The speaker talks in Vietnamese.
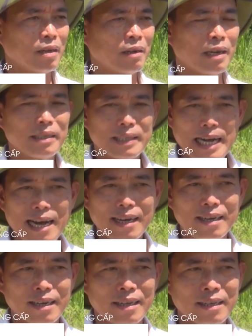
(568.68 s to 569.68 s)
gần sáng,
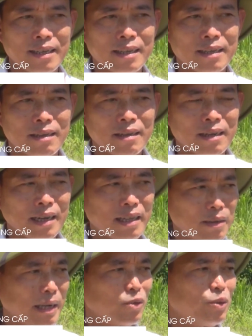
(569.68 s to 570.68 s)
ngày
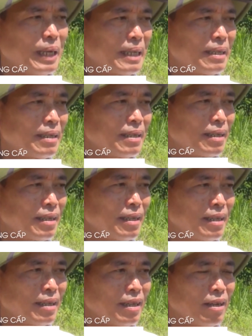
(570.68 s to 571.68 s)
thứ Bảy, Chủ nhật
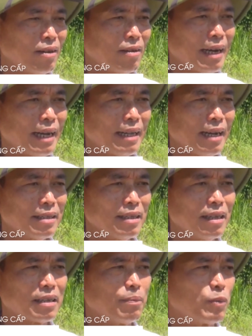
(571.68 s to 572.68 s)
thì họ khai thác
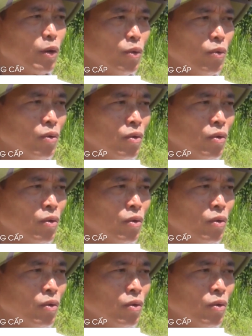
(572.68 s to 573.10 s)
rất là rầm rộ.